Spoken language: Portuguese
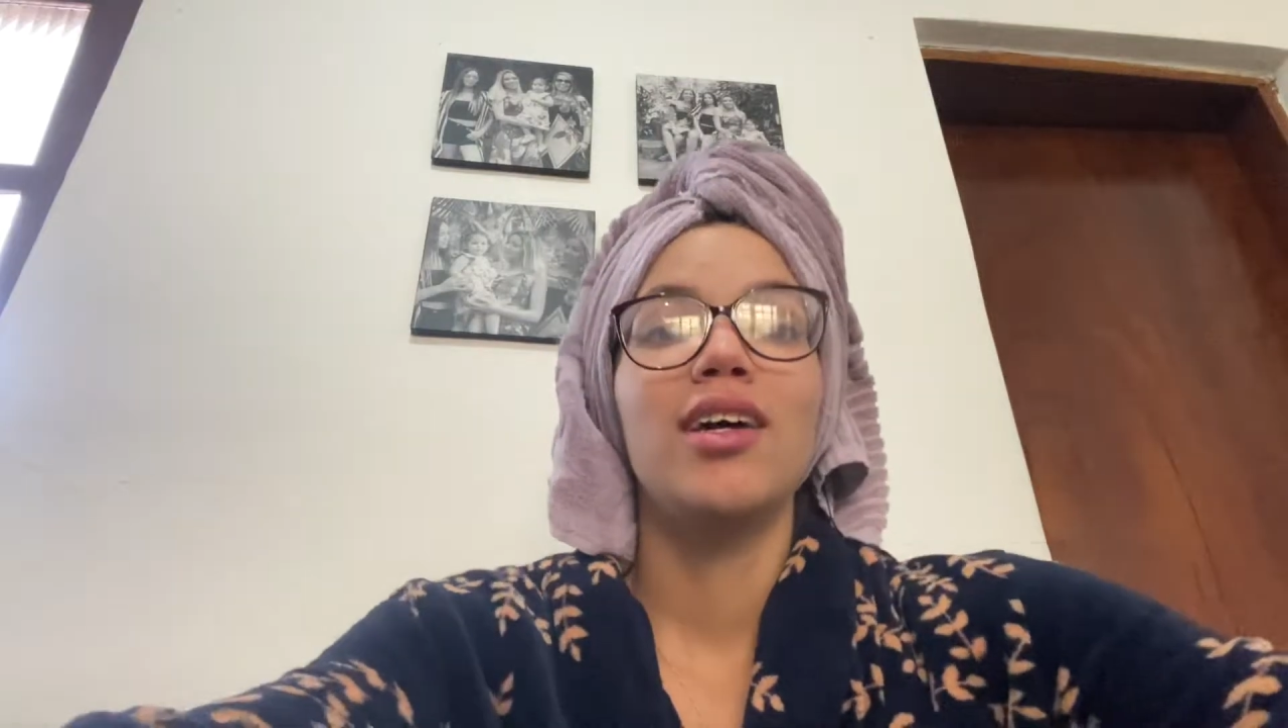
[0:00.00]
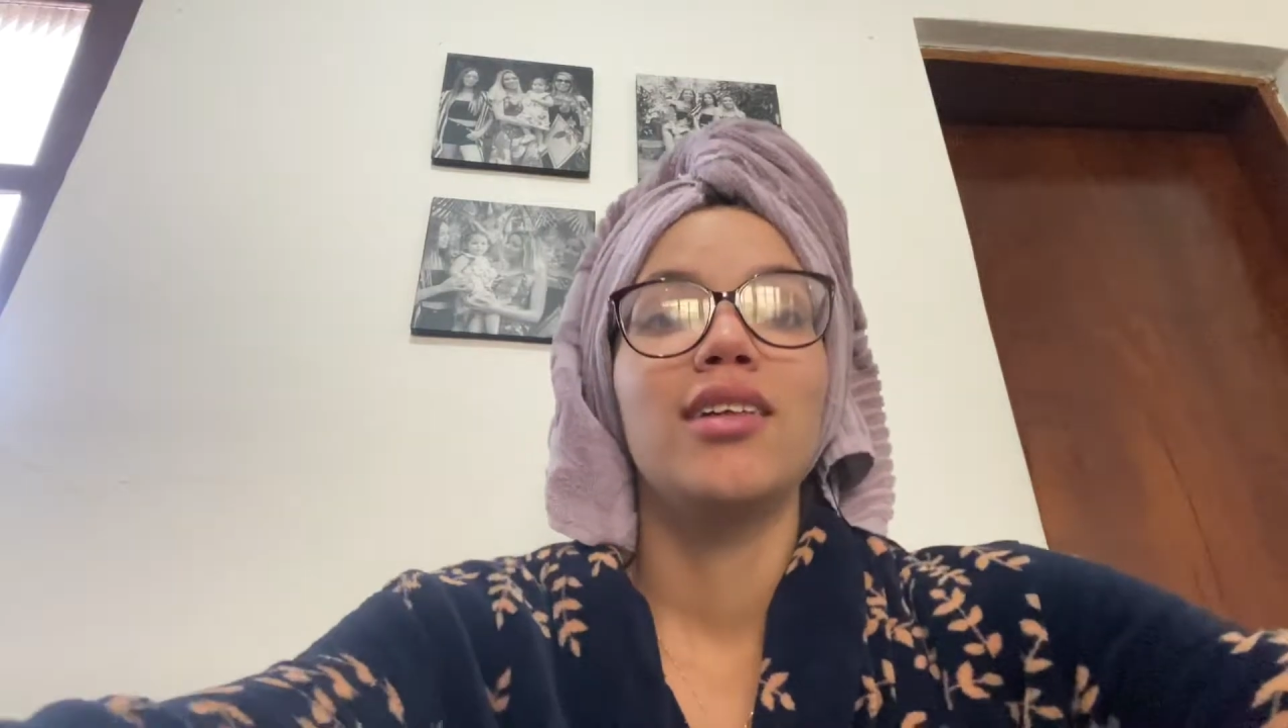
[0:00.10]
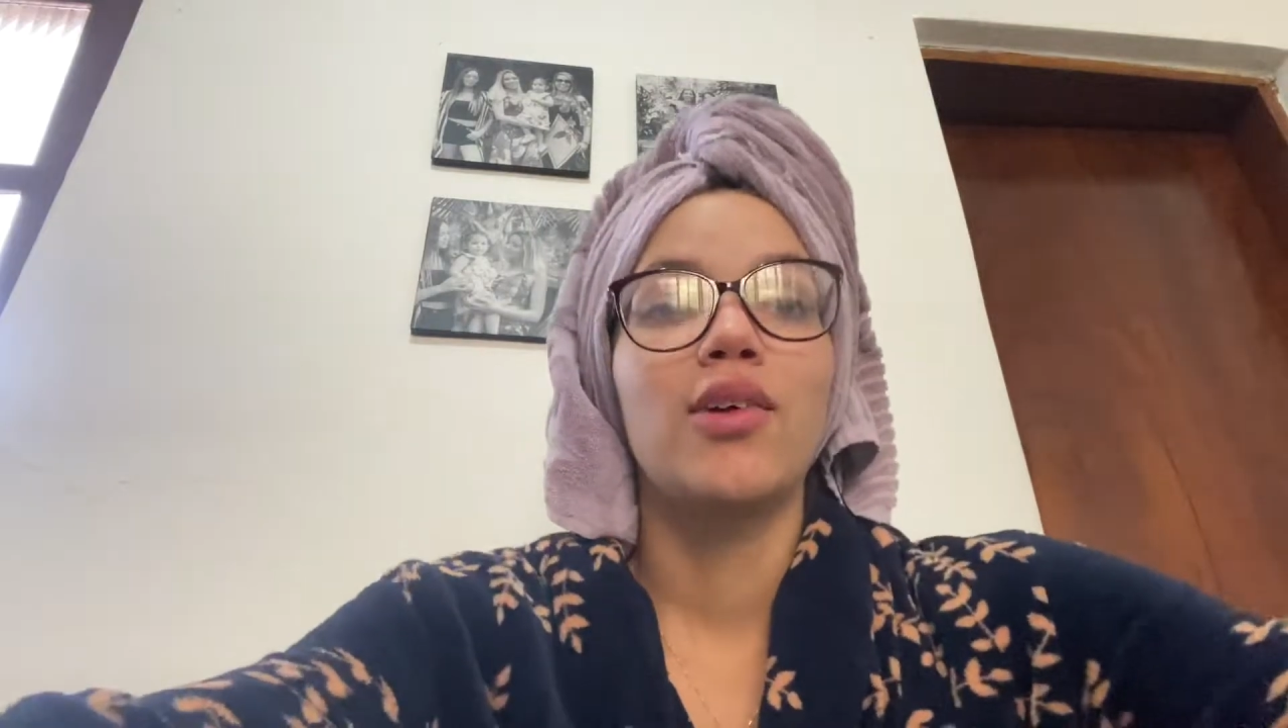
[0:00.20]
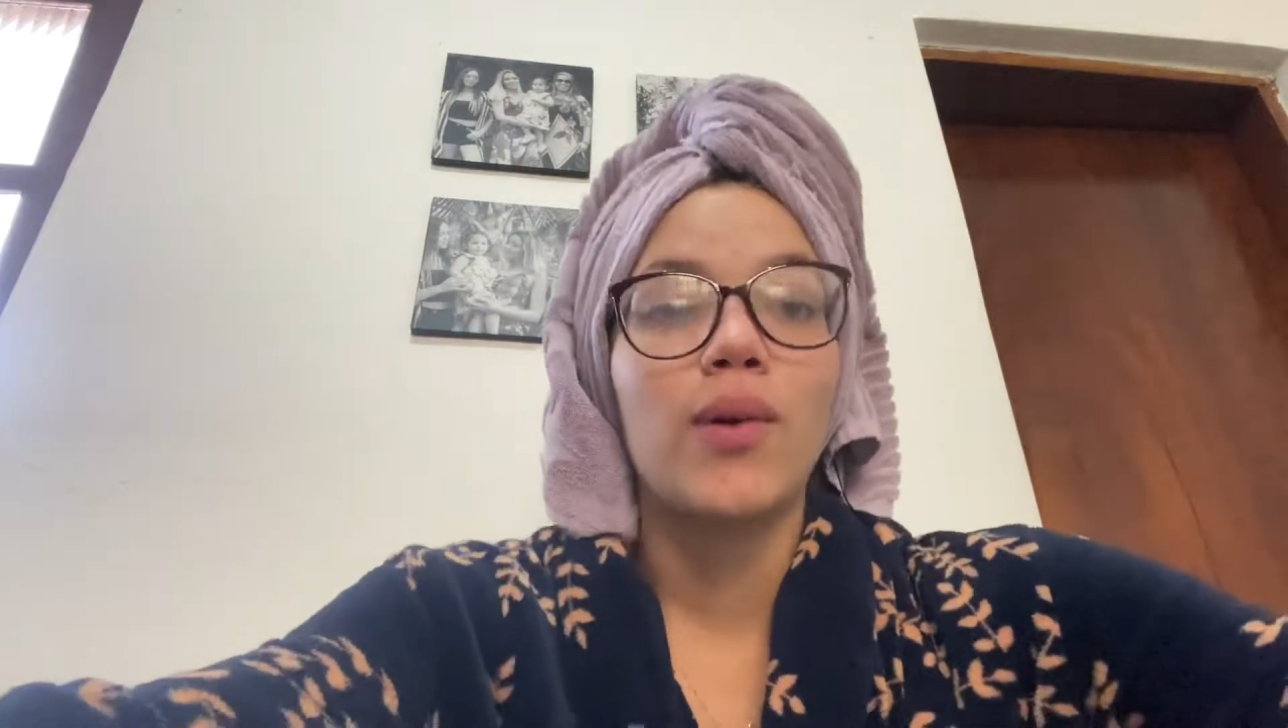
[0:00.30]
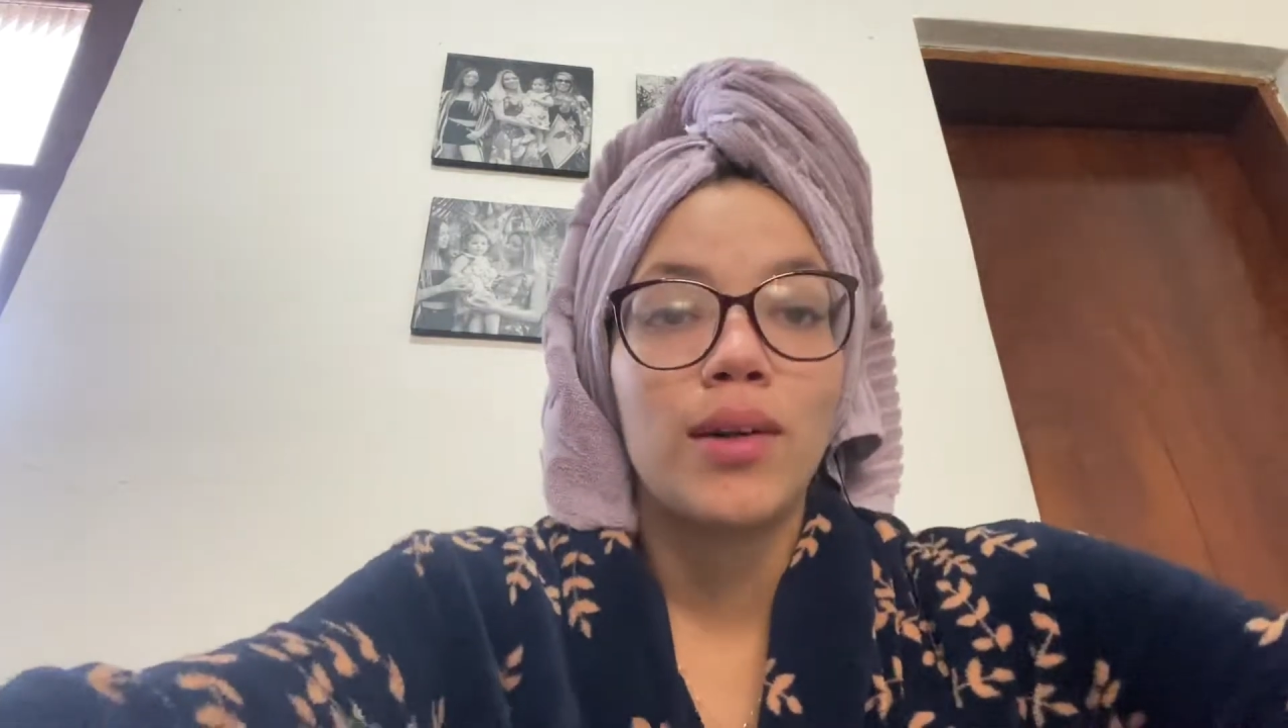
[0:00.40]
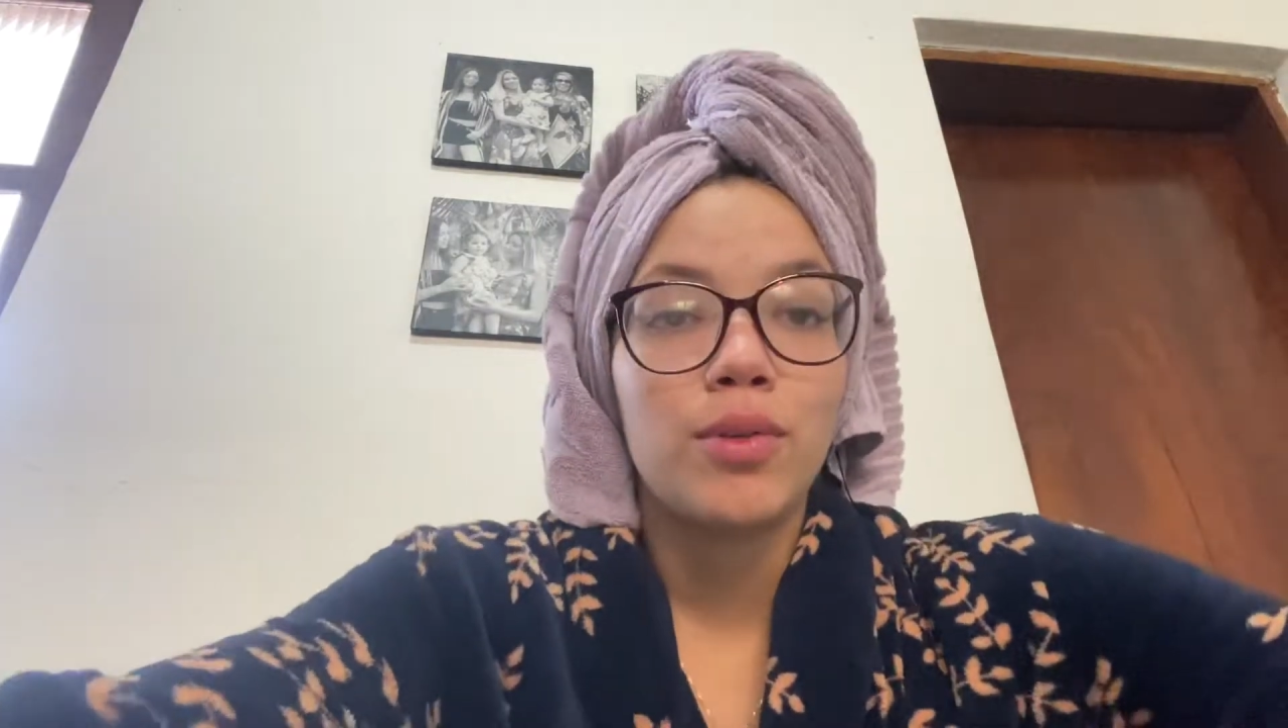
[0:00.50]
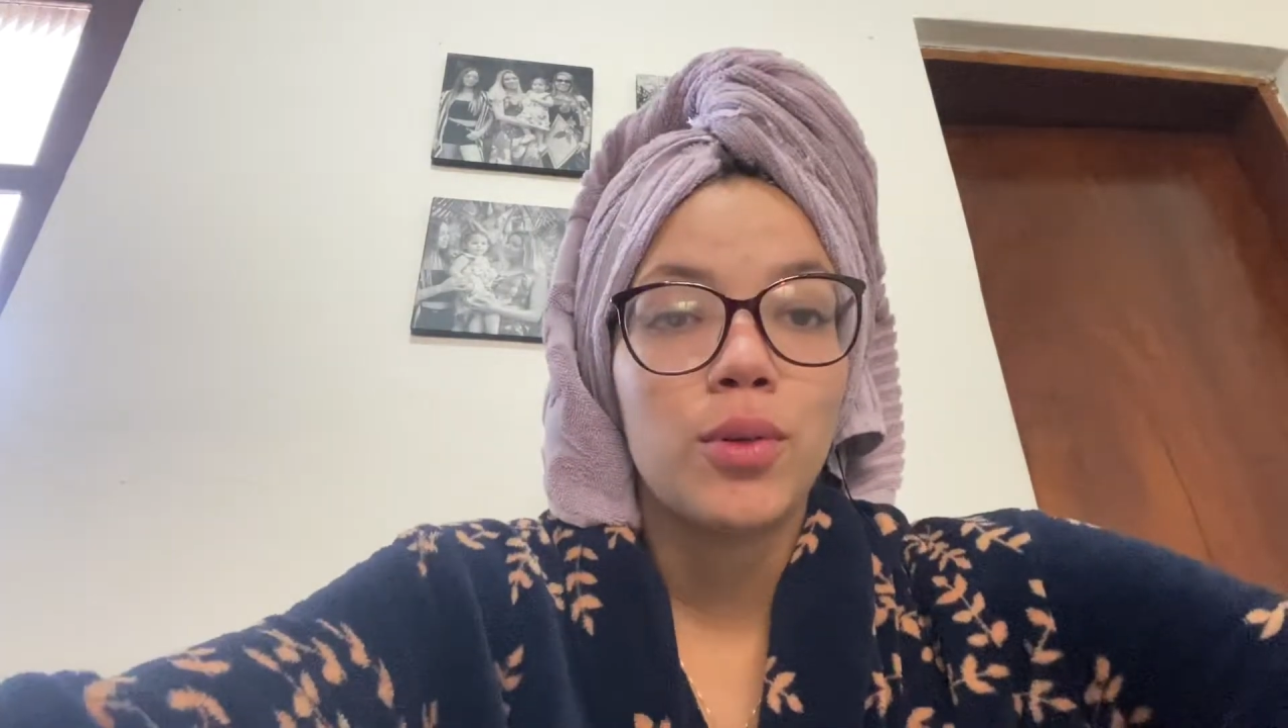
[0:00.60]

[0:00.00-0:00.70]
Então agora eu vou